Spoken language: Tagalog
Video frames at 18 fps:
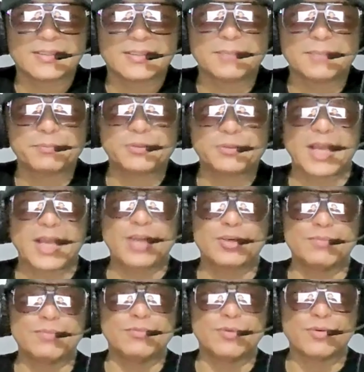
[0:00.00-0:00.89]
diyan po
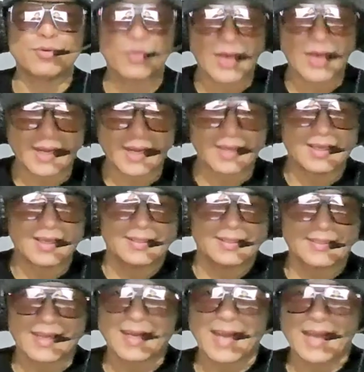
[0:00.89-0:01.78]
tayo kumukuha
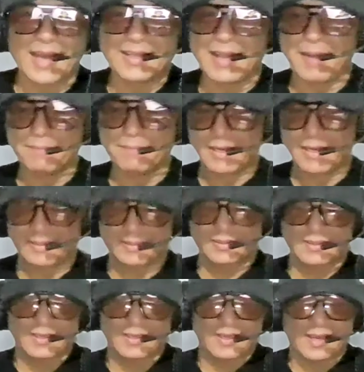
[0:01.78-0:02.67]
ng
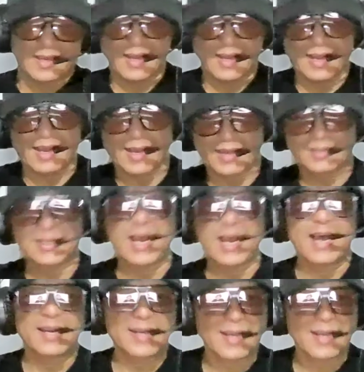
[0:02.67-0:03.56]
kaalaman at
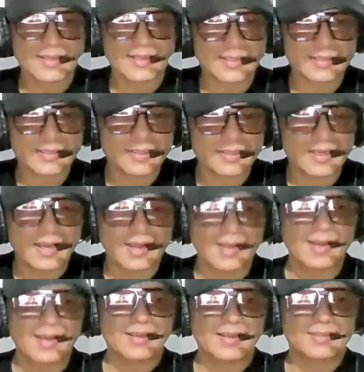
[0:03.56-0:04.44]
aral
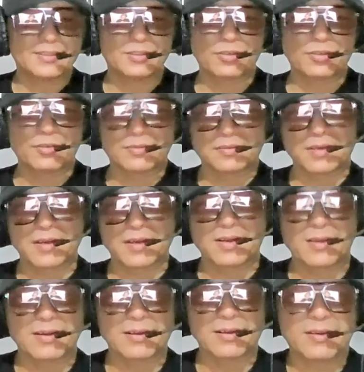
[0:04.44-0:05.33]
at
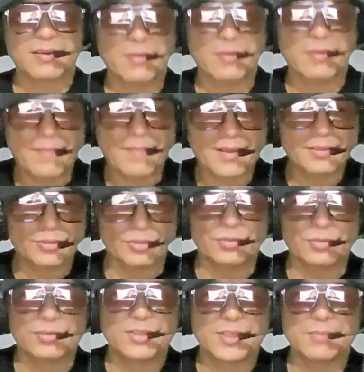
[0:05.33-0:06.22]
uh,
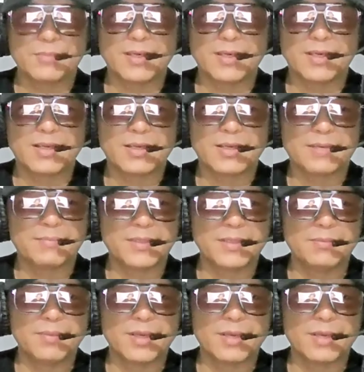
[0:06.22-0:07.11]
komento sa mga
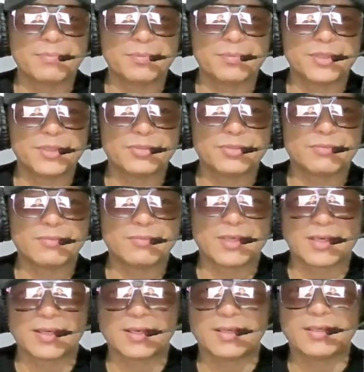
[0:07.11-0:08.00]
binibigay po ninyong
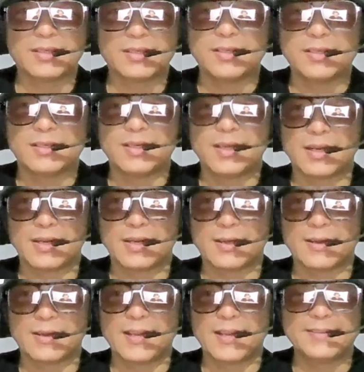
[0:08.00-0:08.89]
mga
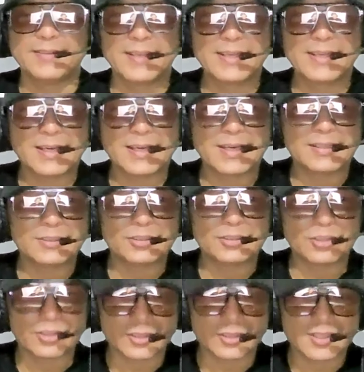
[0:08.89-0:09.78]
uh, idea,
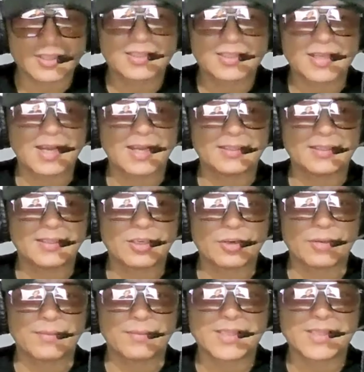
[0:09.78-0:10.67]
thoughts sa ating
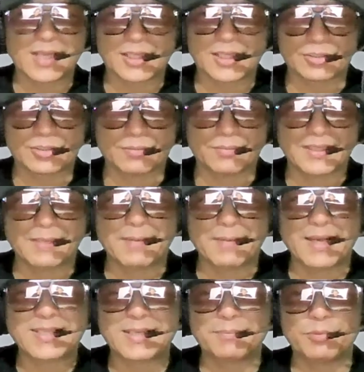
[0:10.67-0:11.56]
comment section.
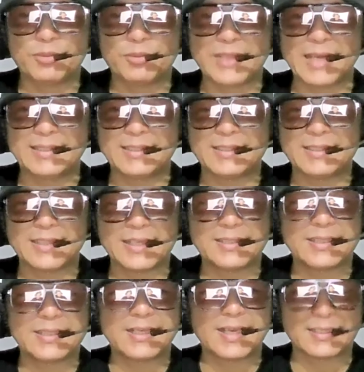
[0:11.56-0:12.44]
Binabasa po natin
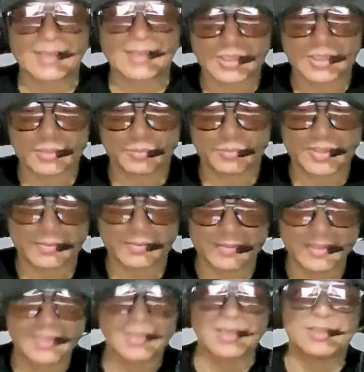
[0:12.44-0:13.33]
yan, kaya nais ko pong
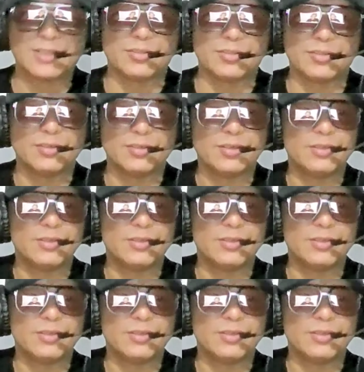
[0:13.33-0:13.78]
sabihin sa inyo.